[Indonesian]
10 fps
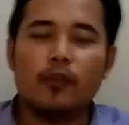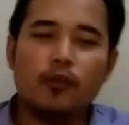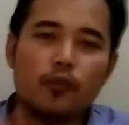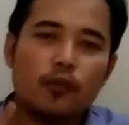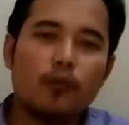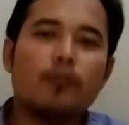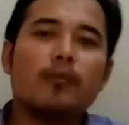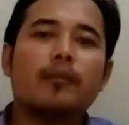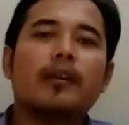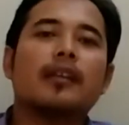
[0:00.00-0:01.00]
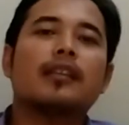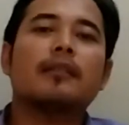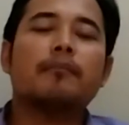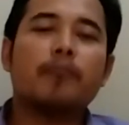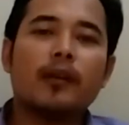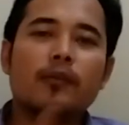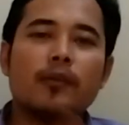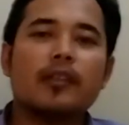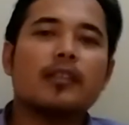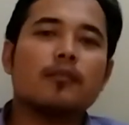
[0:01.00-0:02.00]
YouTube memberikan tempat
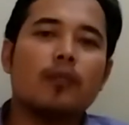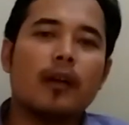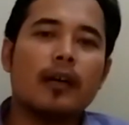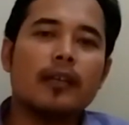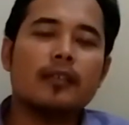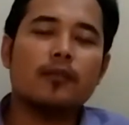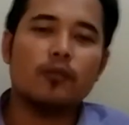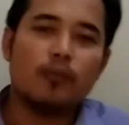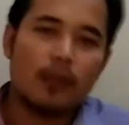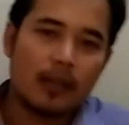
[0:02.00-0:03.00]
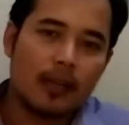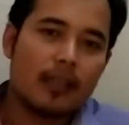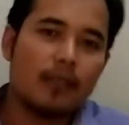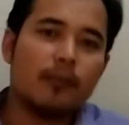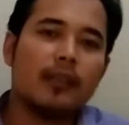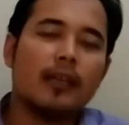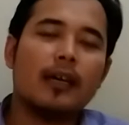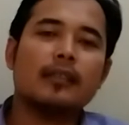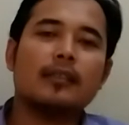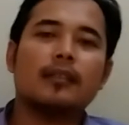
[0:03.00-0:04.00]
untuk kita semua guys untuk
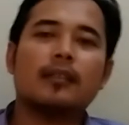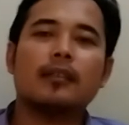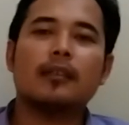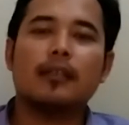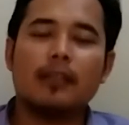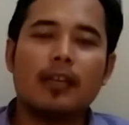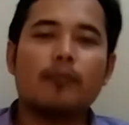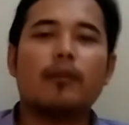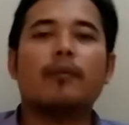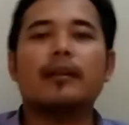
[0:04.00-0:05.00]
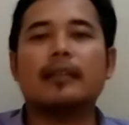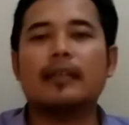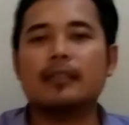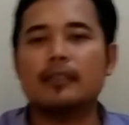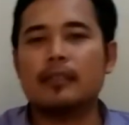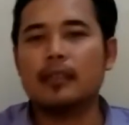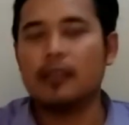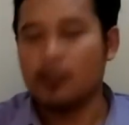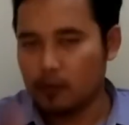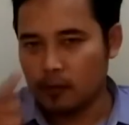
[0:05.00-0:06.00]
berkreativitas tanpa batas.
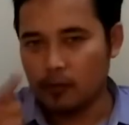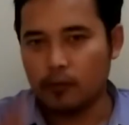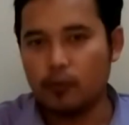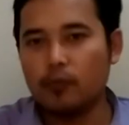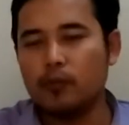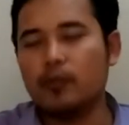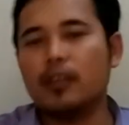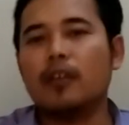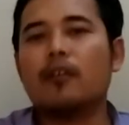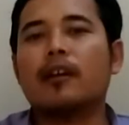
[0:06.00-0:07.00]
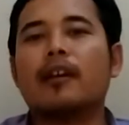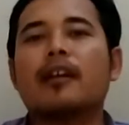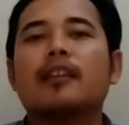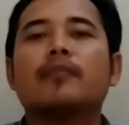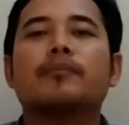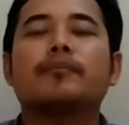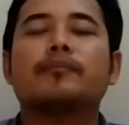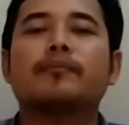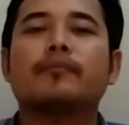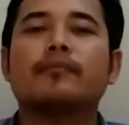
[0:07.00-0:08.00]
YouTube dunianya orang kreatif.
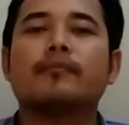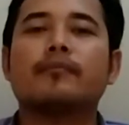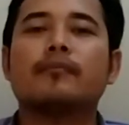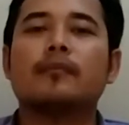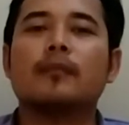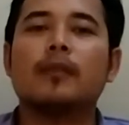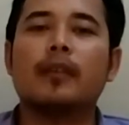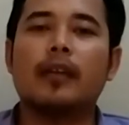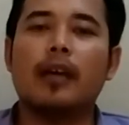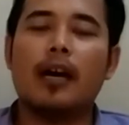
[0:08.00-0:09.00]
Ya,